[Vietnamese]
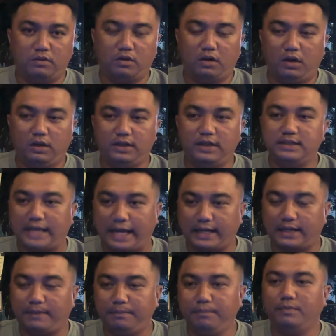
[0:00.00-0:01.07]
có chính xác
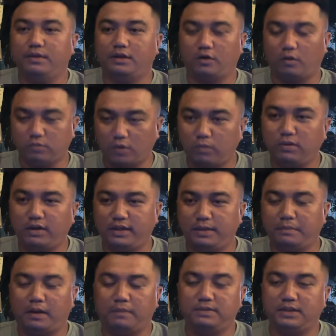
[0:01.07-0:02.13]
lắm cũng đúng đó nhưng
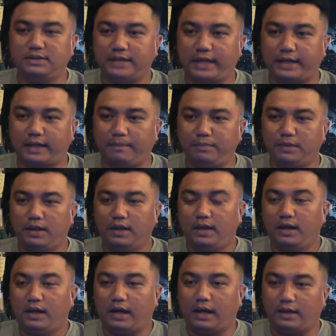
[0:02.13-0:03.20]
mà không chính xác lắm
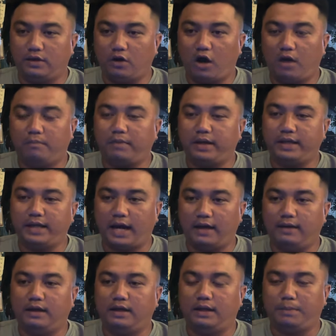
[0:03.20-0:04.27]
thì do bây
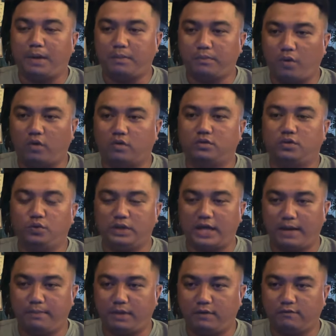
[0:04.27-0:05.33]
giờ á, là bắt buộc chú
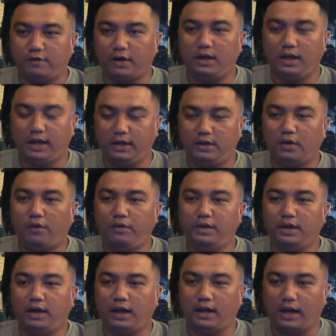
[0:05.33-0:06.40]
cháu mình phải lên nói
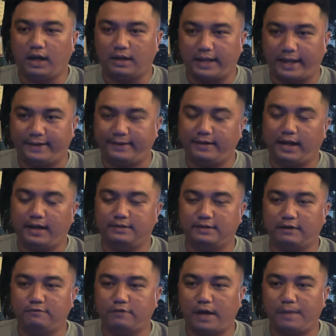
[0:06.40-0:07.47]
những cái lời lành lời
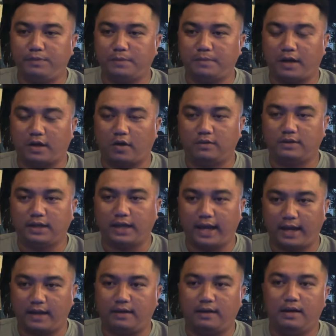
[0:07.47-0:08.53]
chánh pháp cho bà con ta
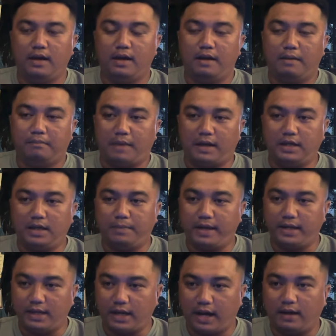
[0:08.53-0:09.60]
nghe bởi vì
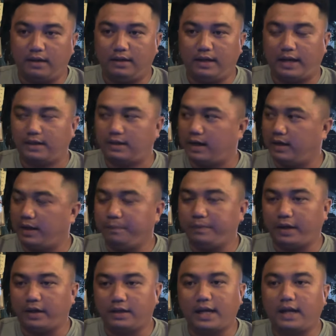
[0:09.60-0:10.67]
bây giờ là cái thời điểm này
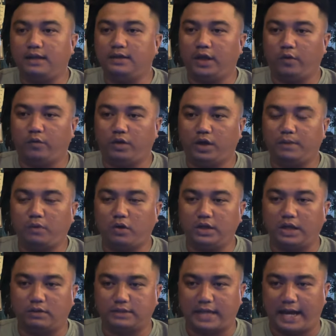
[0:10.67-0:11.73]
nó rất là nhiều những cái mối
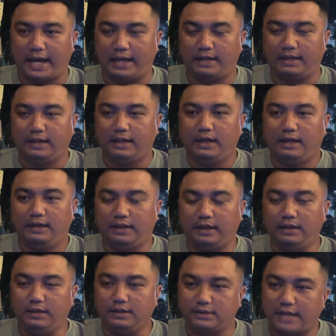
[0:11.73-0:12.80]
đậu tà
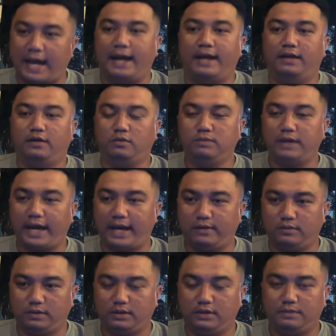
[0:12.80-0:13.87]
những người tà nó cũng ra
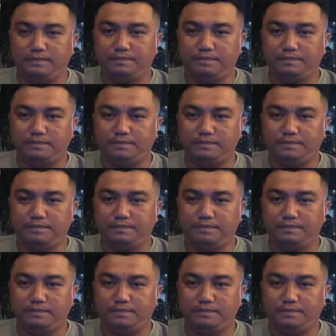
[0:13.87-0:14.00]
luôn nữa